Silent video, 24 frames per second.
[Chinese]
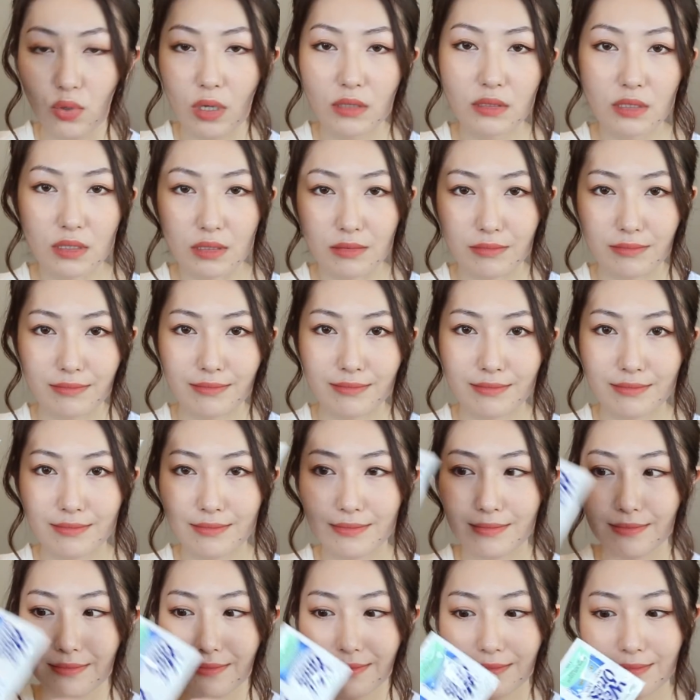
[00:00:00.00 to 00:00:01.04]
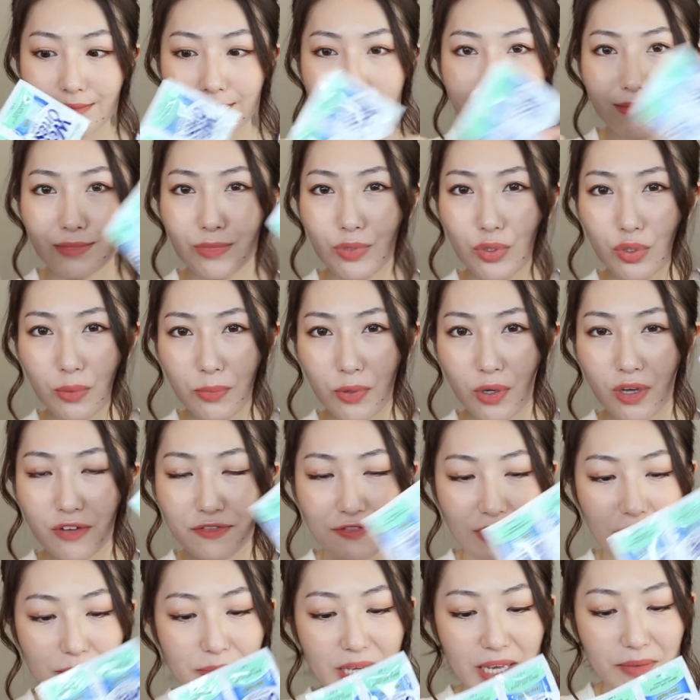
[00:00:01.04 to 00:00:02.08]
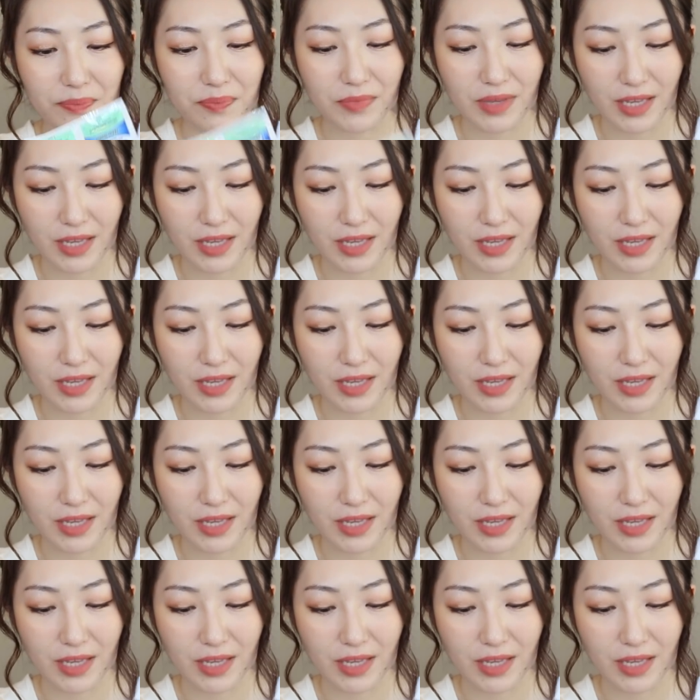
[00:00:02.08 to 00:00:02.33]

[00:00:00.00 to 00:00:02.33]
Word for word: 装的，有没有很方便？